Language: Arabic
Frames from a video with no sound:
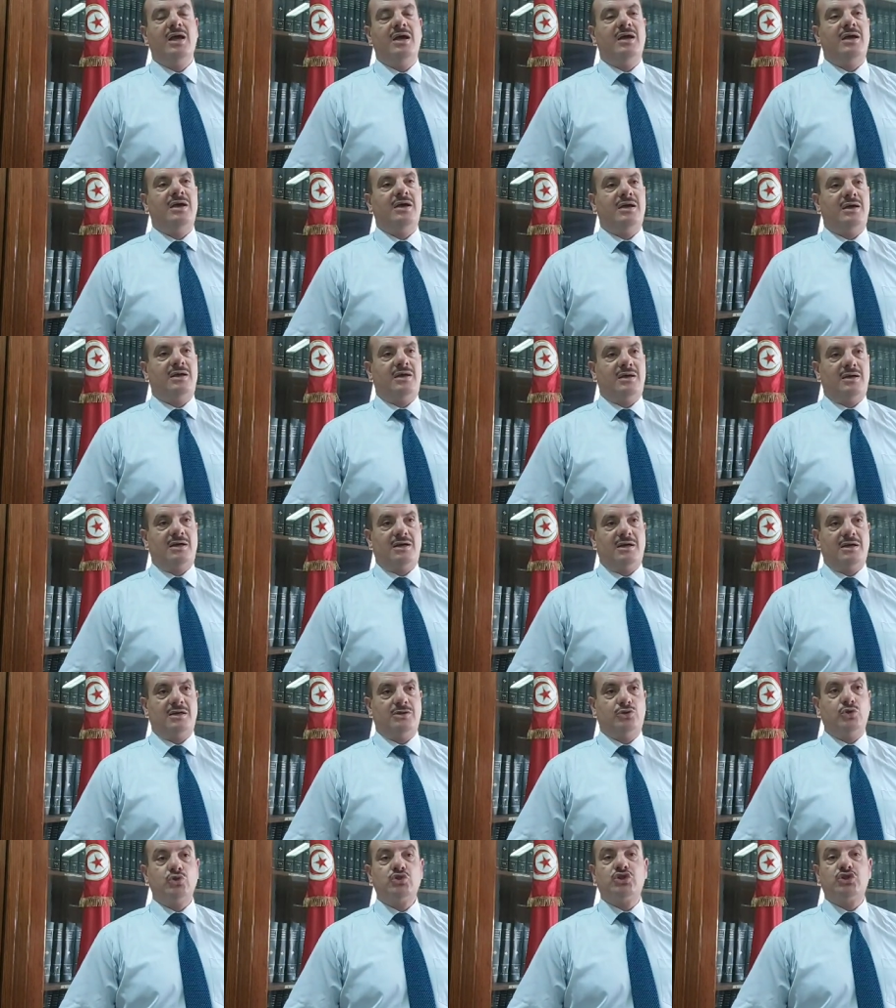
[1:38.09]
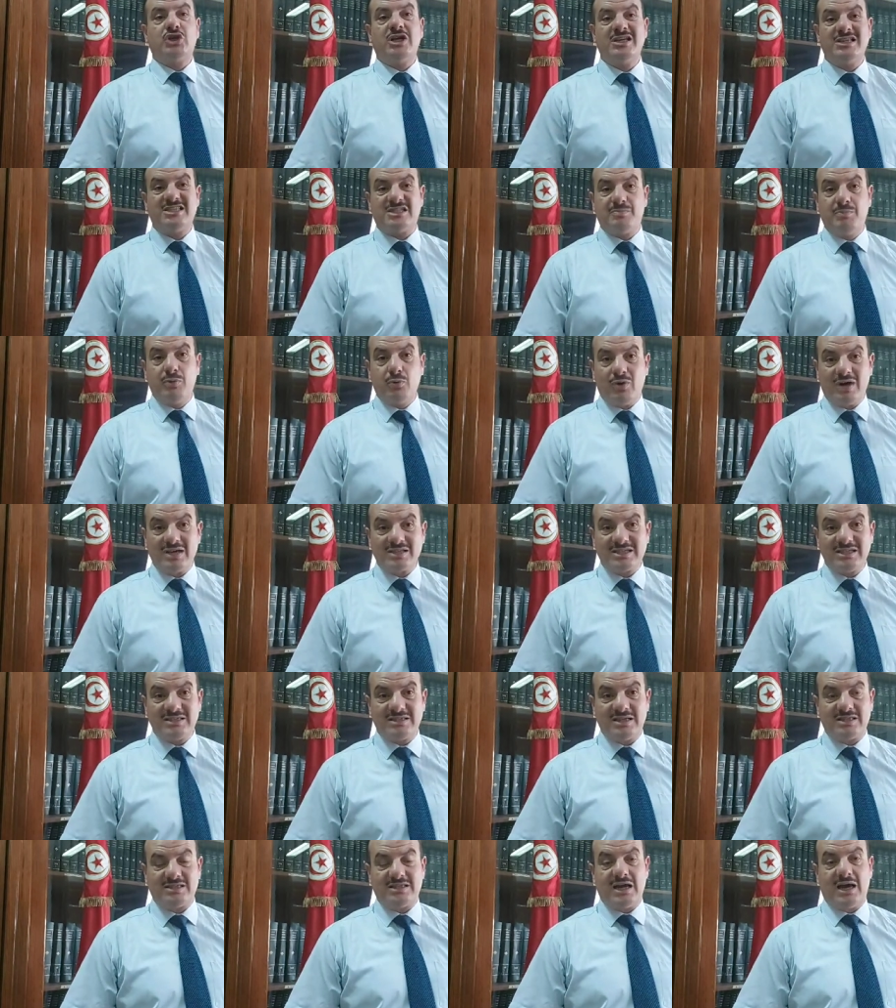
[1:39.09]
آه، آه، تجهز
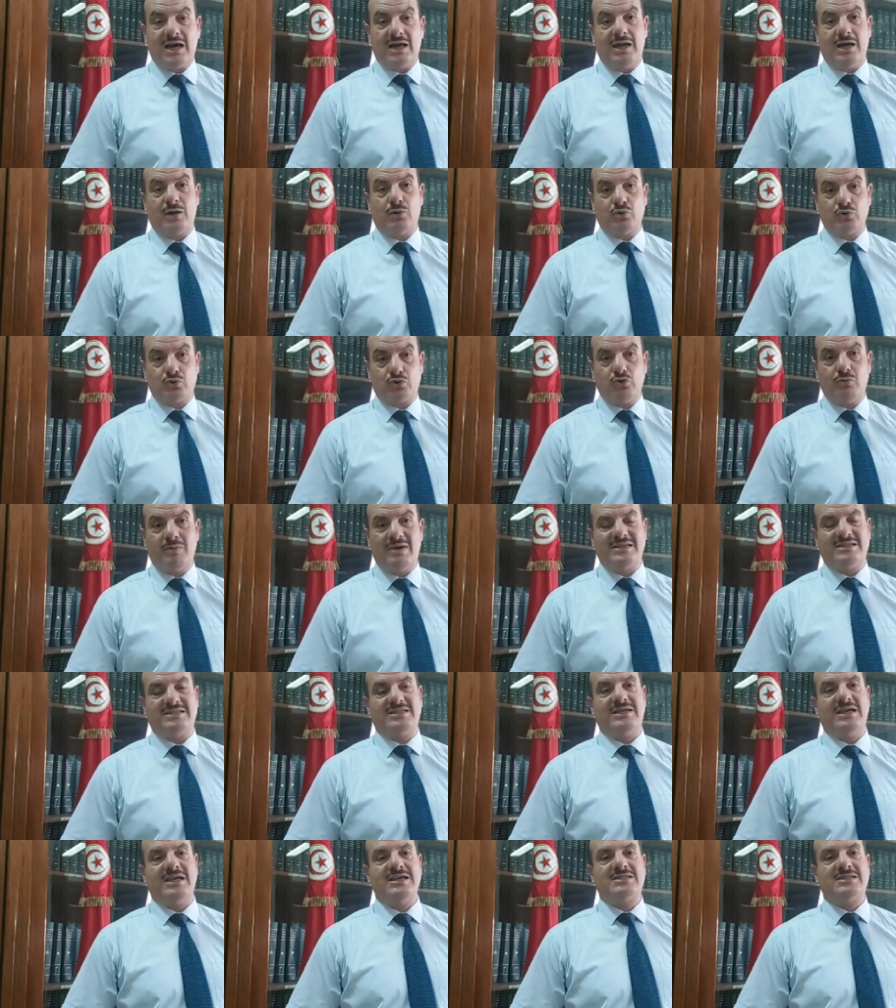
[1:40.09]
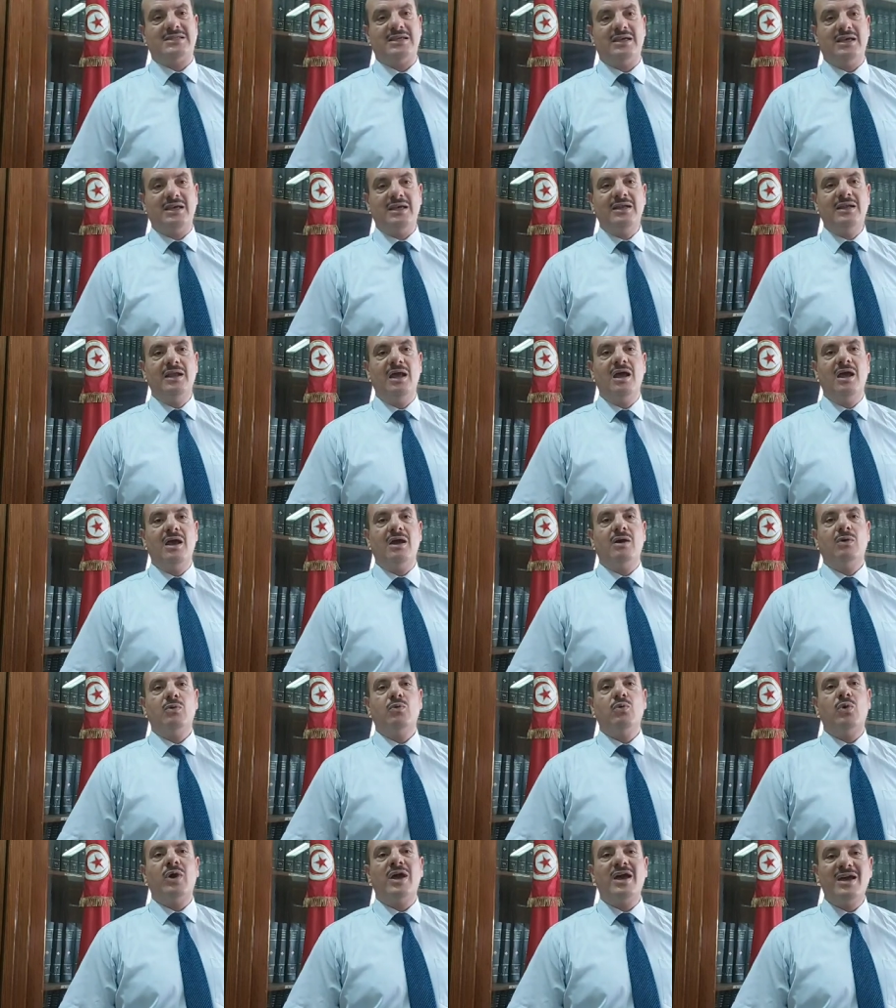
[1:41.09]
بواسطتها على خصومها السياسيين
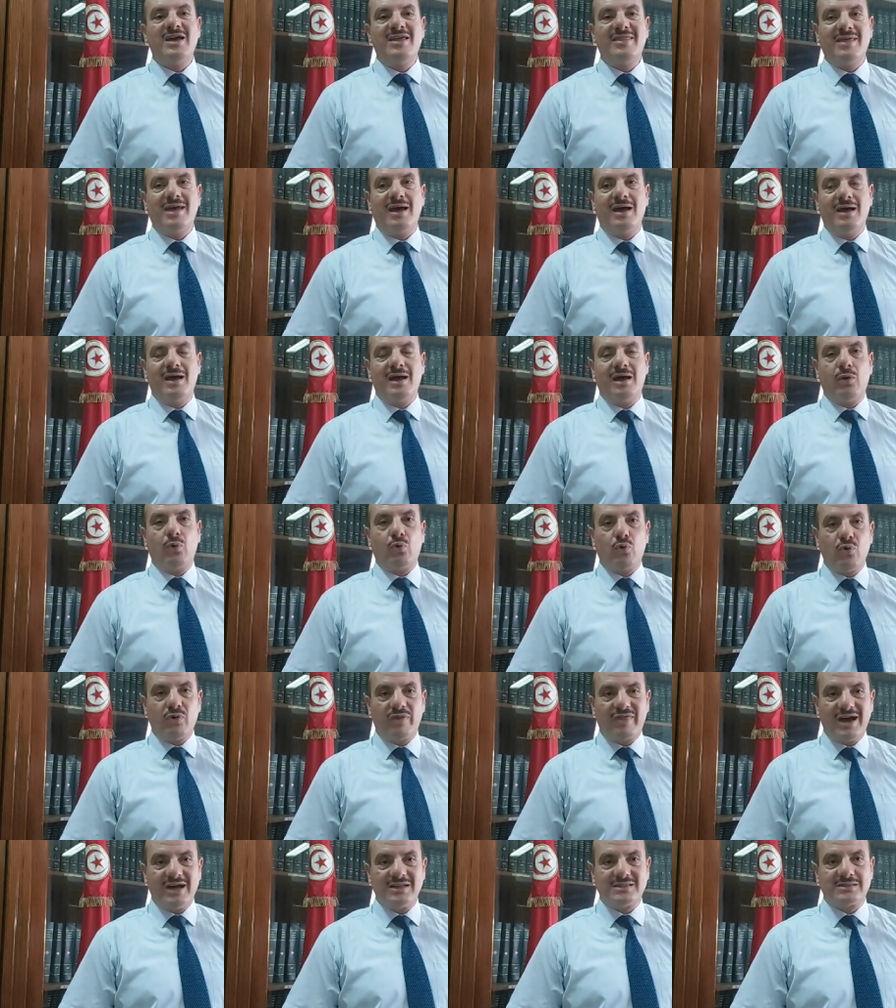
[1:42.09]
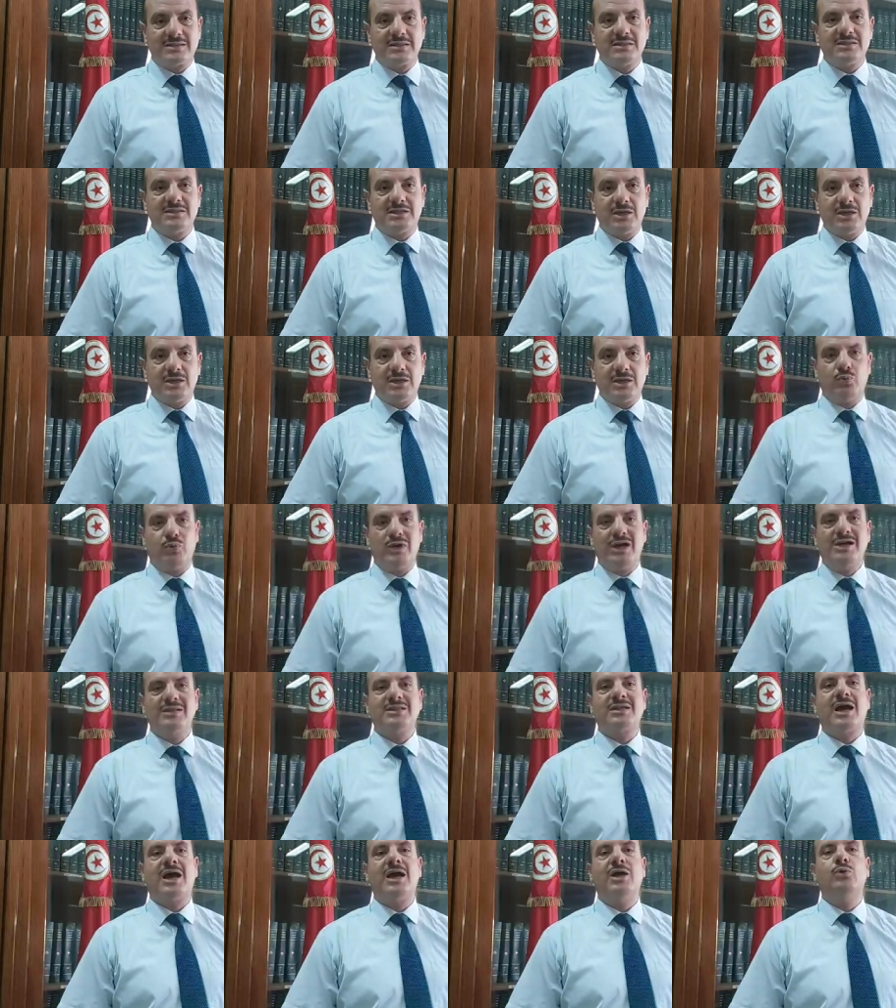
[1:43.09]
وهذا القضاة صوت
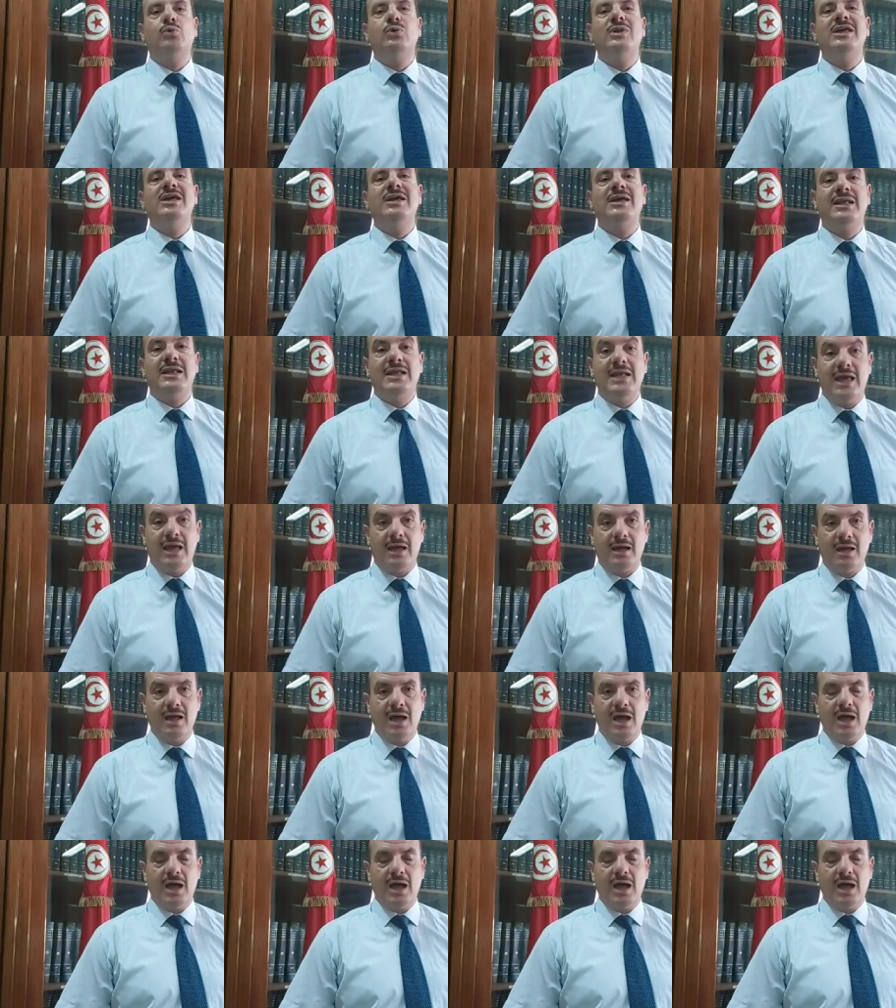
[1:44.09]
واحد قالوا ليه لا